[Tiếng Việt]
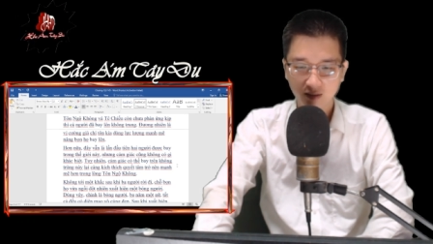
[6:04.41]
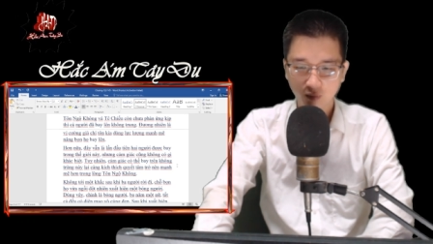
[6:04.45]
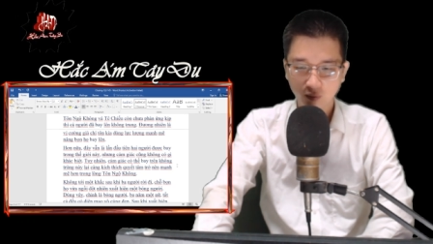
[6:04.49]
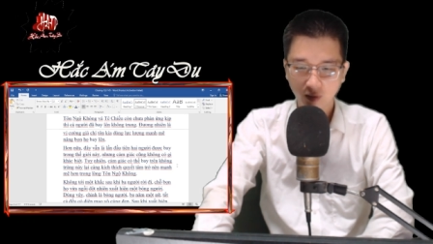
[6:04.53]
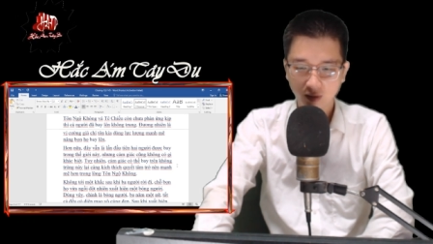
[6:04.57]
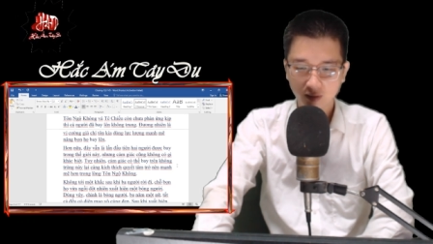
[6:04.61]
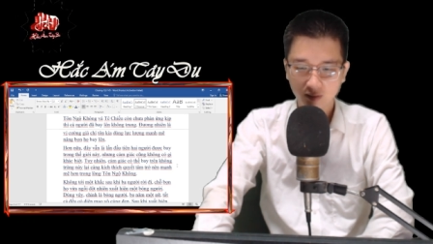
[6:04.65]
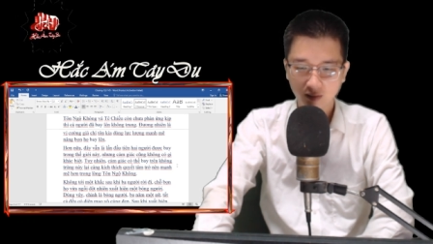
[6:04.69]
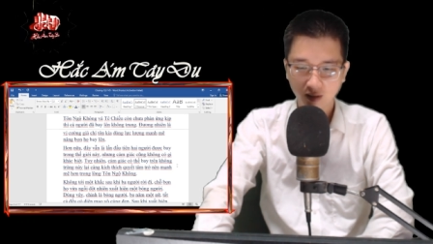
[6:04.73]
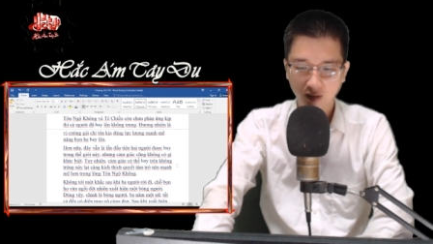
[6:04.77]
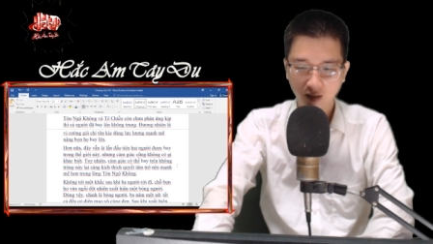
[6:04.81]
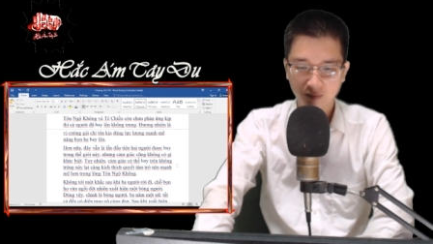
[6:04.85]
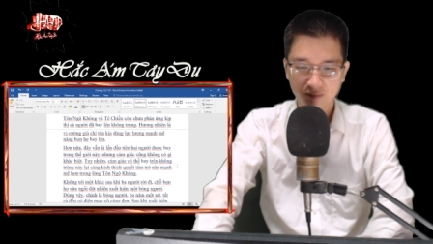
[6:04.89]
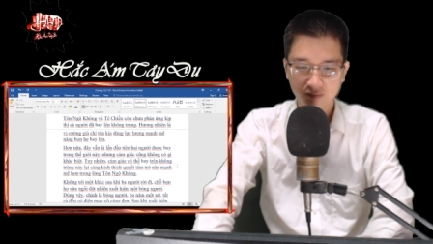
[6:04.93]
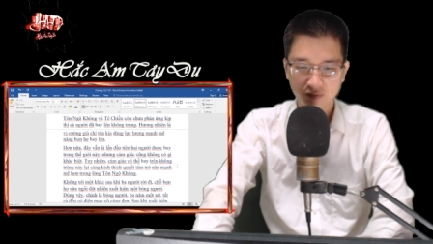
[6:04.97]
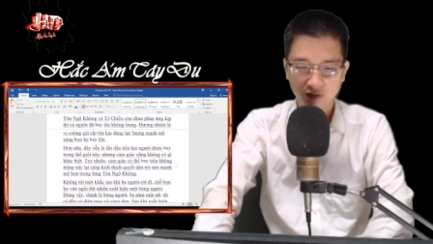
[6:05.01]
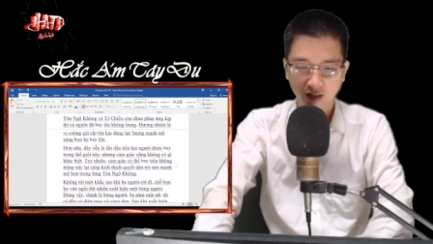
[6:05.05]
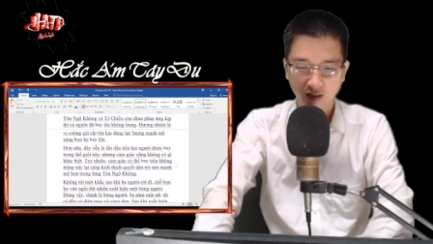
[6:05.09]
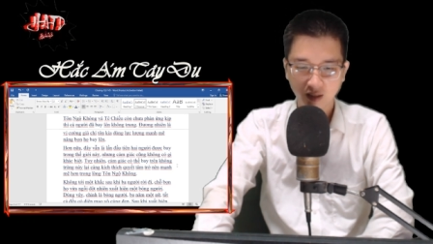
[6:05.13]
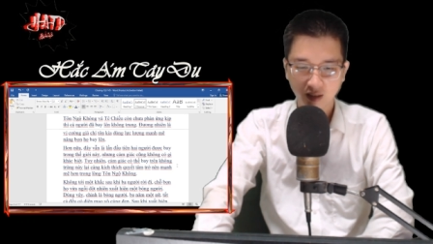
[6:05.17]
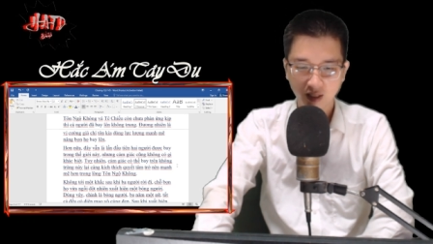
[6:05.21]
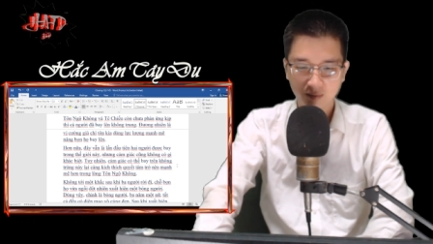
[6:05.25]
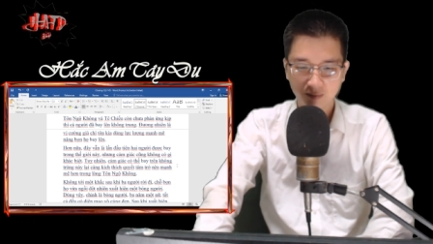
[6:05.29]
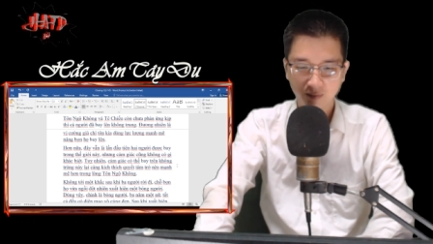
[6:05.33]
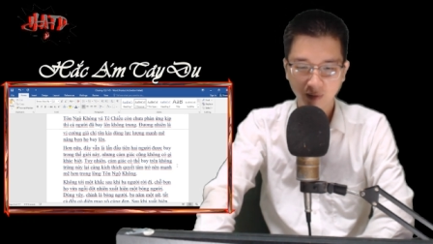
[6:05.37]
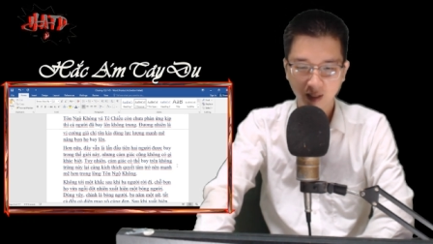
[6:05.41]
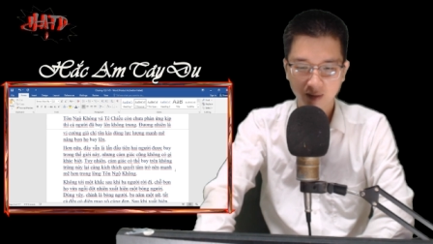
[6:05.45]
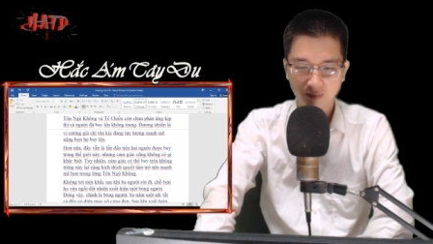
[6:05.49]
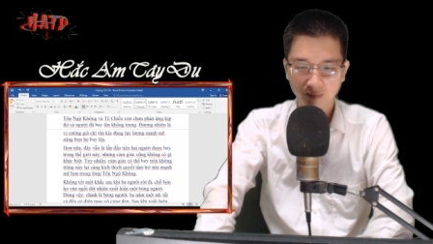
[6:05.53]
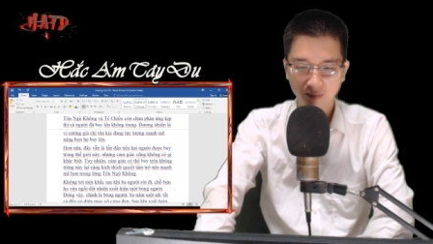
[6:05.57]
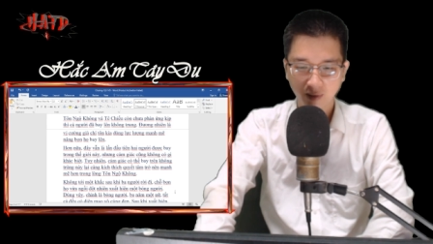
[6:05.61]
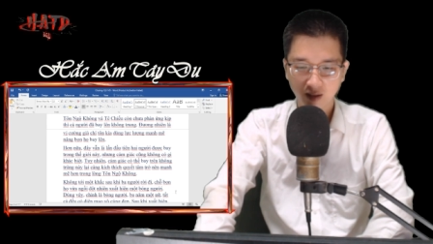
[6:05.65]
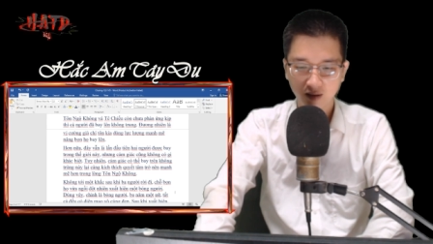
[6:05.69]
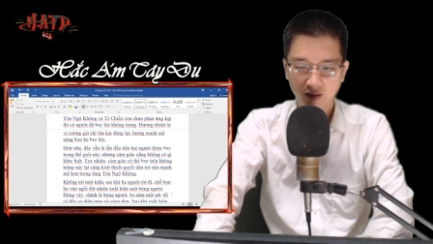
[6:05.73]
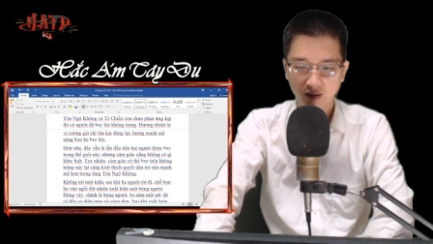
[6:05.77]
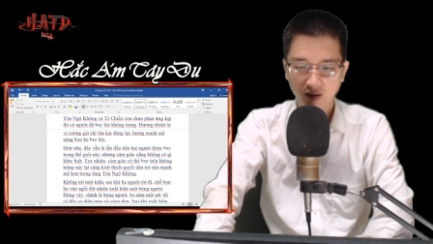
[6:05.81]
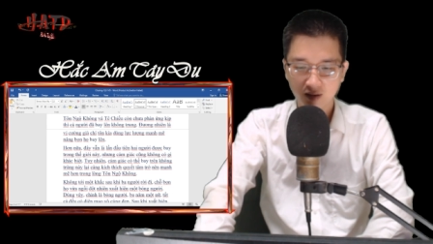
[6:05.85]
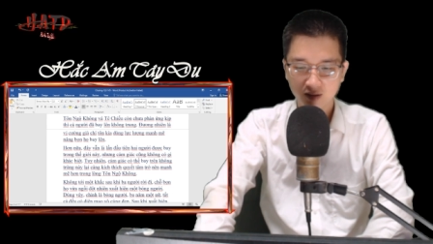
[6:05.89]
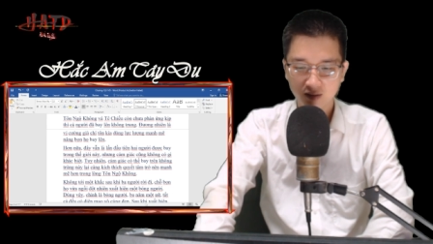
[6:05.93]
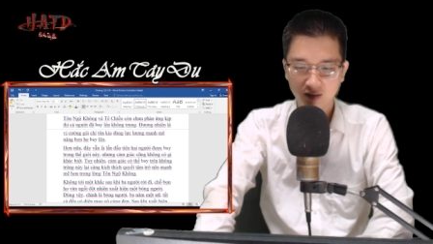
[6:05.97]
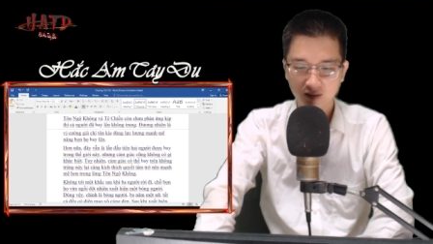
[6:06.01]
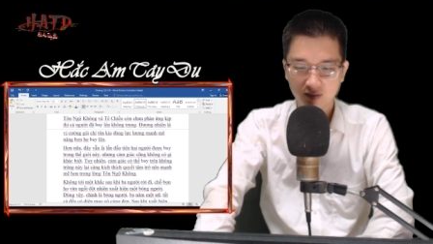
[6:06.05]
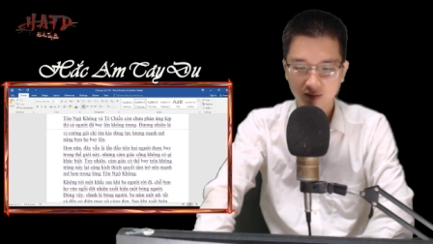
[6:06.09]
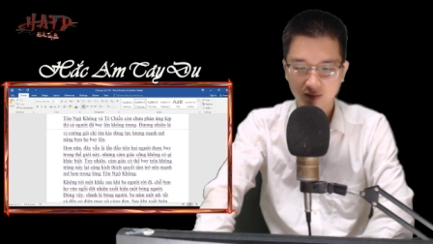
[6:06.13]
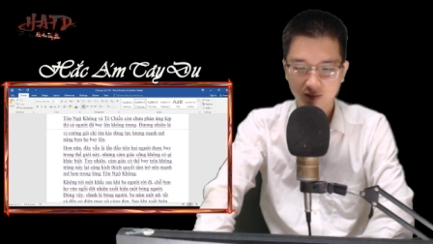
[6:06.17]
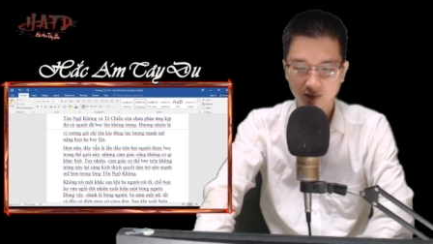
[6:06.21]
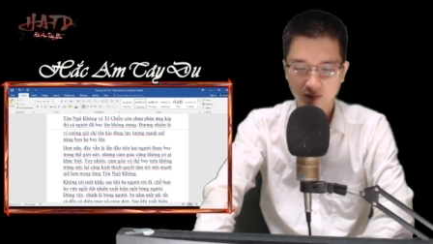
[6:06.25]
quyết tâm trở nên mạnh mẽ hơn